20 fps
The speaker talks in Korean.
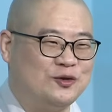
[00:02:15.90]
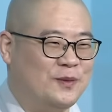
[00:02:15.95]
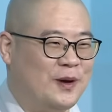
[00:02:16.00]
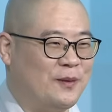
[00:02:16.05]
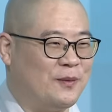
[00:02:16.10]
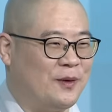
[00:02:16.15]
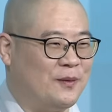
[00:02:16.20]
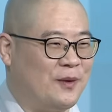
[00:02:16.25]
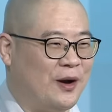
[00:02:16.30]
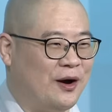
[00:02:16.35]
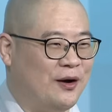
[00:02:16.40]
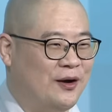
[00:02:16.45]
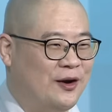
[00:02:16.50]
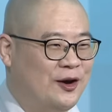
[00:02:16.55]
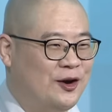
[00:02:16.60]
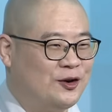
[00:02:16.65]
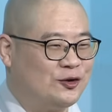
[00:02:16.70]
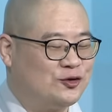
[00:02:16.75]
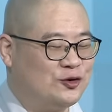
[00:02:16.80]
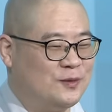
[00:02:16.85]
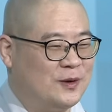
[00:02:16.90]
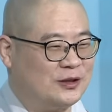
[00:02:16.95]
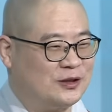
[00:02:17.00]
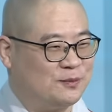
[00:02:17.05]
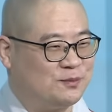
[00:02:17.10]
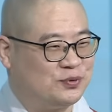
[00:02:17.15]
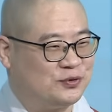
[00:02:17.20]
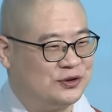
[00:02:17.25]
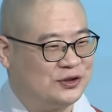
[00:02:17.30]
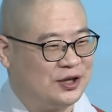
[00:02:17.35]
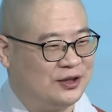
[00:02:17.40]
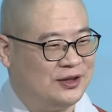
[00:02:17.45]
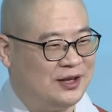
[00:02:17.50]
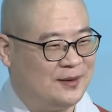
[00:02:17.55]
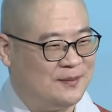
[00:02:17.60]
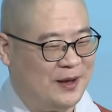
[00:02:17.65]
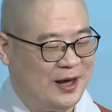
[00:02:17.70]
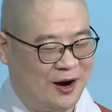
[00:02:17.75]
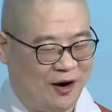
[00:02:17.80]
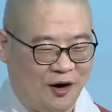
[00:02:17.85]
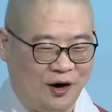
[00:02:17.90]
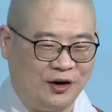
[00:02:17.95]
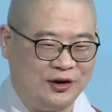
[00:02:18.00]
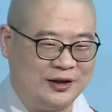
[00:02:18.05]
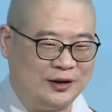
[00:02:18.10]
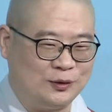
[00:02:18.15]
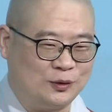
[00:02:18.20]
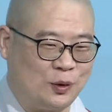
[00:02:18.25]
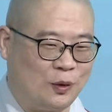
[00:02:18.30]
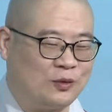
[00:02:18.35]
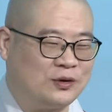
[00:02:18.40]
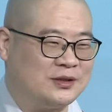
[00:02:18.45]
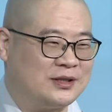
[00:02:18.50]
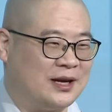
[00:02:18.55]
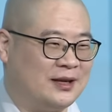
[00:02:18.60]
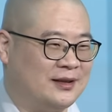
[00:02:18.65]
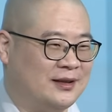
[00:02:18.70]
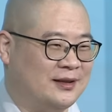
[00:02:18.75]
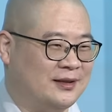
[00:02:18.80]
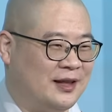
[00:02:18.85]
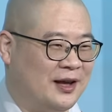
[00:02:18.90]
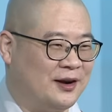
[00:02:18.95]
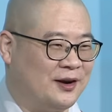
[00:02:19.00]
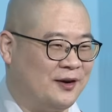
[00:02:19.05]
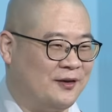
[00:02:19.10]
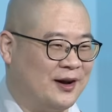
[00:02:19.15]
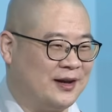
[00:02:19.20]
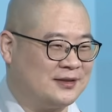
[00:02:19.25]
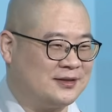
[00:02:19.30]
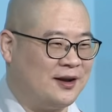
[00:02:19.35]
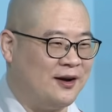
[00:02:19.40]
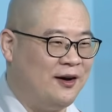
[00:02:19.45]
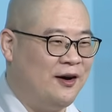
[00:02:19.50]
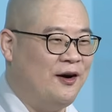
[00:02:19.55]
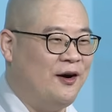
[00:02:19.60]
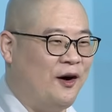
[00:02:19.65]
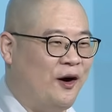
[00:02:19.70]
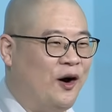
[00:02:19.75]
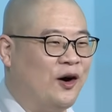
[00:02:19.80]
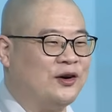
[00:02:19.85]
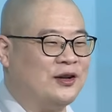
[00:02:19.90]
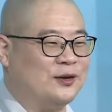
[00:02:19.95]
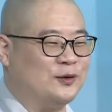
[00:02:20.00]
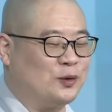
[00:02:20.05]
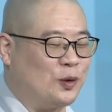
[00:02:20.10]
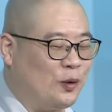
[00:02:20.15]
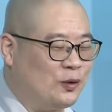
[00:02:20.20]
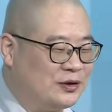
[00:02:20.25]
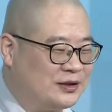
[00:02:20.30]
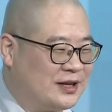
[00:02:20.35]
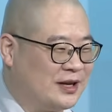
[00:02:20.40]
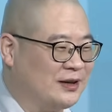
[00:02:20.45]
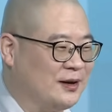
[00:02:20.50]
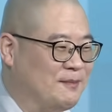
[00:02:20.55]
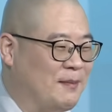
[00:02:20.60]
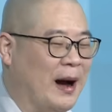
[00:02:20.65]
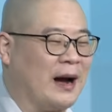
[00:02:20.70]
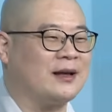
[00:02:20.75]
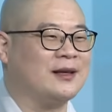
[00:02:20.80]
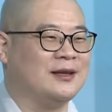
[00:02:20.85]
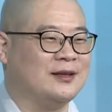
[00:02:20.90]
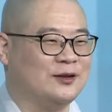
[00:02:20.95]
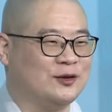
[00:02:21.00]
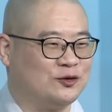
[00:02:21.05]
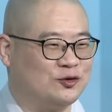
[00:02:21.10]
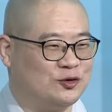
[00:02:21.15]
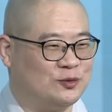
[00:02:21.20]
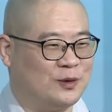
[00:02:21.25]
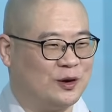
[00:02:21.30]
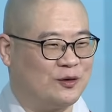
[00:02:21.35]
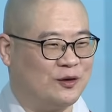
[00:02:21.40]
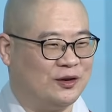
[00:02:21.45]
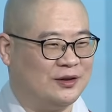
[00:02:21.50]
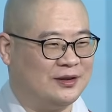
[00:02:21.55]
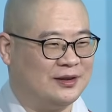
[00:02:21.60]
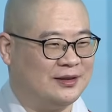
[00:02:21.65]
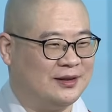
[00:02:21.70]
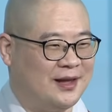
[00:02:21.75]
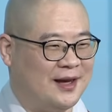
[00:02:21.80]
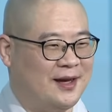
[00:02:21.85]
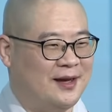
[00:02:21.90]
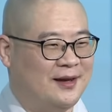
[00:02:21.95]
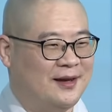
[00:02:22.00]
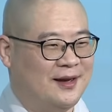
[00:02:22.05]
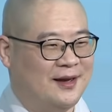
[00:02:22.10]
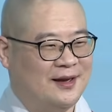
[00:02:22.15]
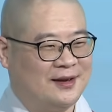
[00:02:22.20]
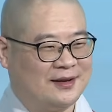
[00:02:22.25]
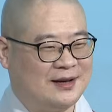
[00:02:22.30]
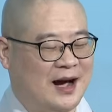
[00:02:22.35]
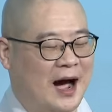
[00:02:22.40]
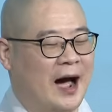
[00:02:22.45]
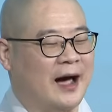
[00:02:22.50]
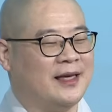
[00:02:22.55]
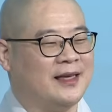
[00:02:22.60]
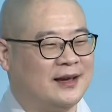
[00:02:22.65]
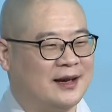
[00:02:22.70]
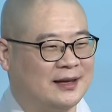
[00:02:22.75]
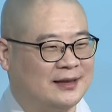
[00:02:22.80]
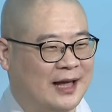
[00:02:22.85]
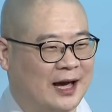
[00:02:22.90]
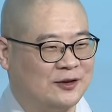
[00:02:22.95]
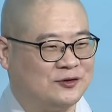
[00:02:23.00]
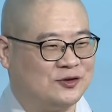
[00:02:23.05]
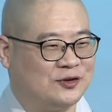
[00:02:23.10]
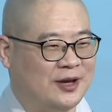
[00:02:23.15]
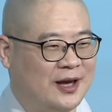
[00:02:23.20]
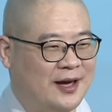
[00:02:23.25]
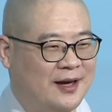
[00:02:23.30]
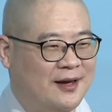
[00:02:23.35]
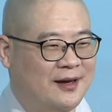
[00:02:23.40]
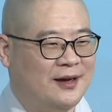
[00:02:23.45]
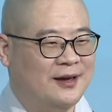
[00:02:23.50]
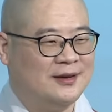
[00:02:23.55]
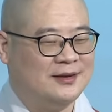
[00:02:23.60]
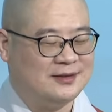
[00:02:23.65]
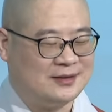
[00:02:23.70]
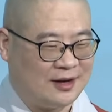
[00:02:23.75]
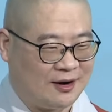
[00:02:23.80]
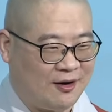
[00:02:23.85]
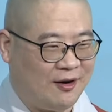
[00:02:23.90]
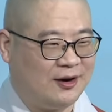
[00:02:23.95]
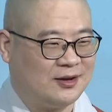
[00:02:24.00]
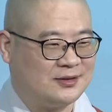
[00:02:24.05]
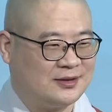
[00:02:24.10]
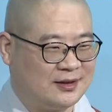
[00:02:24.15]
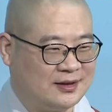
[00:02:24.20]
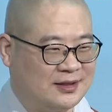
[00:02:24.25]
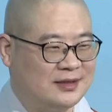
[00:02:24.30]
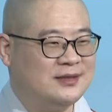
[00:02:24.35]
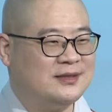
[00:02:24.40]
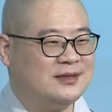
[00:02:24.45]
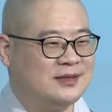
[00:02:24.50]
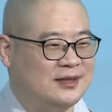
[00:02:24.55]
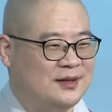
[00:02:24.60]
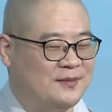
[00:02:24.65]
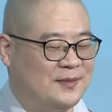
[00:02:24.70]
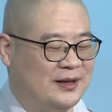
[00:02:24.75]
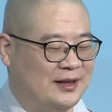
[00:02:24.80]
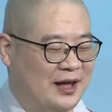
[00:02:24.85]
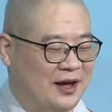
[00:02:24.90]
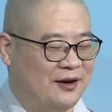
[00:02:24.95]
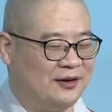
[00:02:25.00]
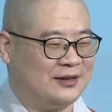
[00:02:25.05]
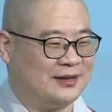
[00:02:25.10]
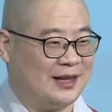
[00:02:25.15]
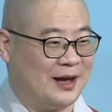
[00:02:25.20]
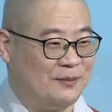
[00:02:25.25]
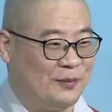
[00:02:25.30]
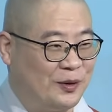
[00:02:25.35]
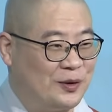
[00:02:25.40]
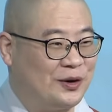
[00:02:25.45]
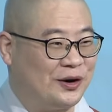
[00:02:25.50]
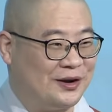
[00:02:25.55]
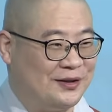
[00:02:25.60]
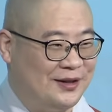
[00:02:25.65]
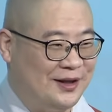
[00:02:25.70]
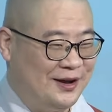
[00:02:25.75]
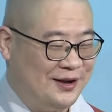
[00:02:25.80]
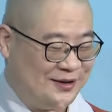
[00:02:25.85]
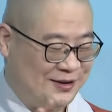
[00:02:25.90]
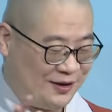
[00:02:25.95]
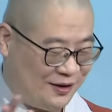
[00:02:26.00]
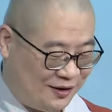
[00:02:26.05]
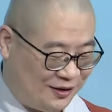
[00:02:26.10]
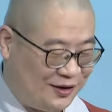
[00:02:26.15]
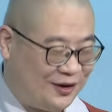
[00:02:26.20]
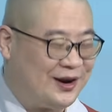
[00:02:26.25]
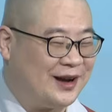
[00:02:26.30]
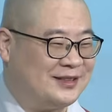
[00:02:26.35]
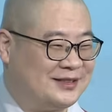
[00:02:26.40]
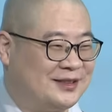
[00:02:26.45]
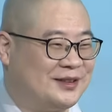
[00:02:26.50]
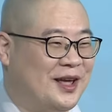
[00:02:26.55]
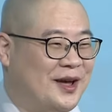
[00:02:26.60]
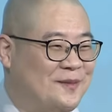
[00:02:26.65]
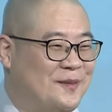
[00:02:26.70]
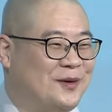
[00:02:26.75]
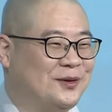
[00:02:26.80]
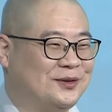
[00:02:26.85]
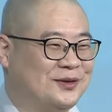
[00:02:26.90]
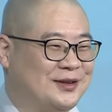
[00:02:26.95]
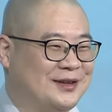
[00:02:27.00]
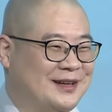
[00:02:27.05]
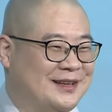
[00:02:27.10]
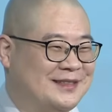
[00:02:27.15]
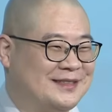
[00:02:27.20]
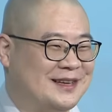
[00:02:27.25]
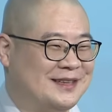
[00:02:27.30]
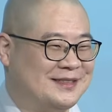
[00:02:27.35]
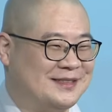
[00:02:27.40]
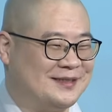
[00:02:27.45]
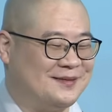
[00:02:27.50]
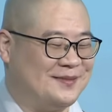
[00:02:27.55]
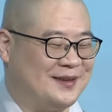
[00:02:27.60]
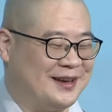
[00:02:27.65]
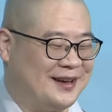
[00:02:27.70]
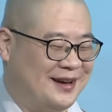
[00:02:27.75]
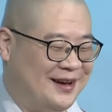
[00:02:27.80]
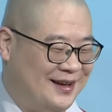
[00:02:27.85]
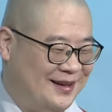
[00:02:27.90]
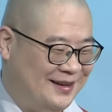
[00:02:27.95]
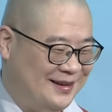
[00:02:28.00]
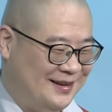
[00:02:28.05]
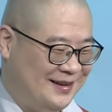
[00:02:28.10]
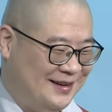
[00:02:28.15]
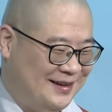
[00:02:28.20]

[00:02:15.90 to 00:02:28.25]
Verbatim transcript: 꿈에 보면 꿈에서 부처님이 어린 동자를 데려와서 어린 동자를 맡기는 꿈을 꿨는데 그 아이가 나중에 이제 커서 큰 스님이 되었다 뭐 이런 여러 가지 태몽들이 있지 않습니까?